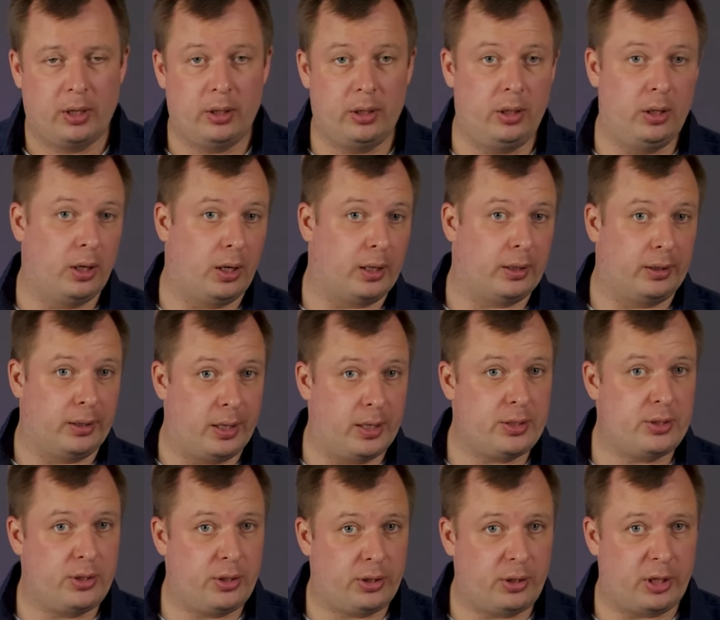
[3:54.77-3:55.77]
И одна
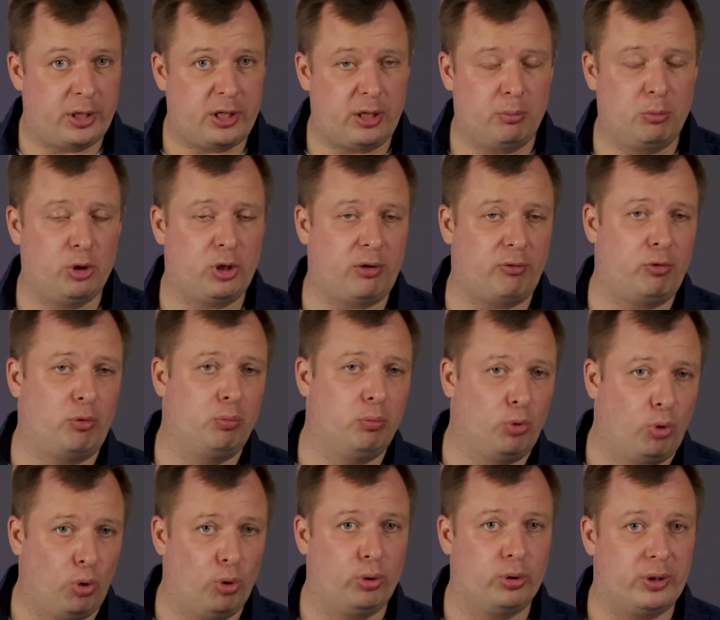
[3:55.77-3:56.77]
из них на тему того,
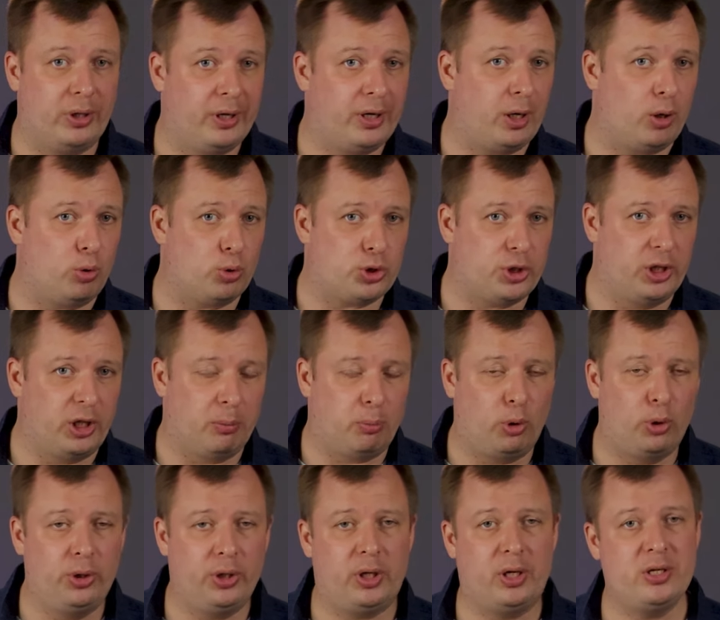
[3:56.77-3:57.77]
могут ли хорошие
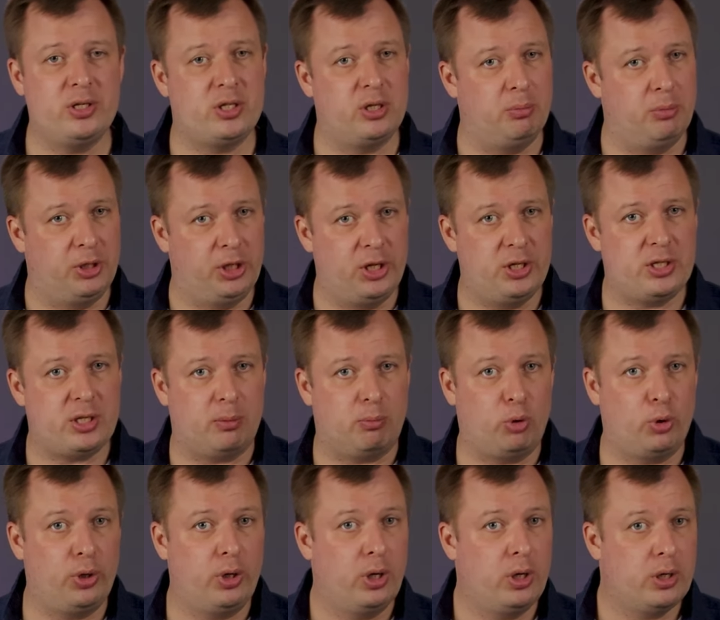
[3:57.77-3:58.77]
напольники заменить
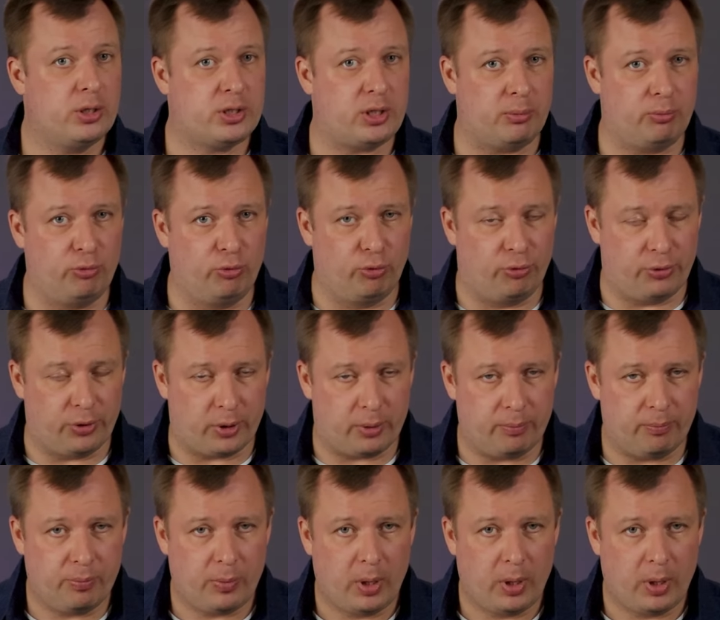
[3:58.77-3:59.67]
собой сабвуфер.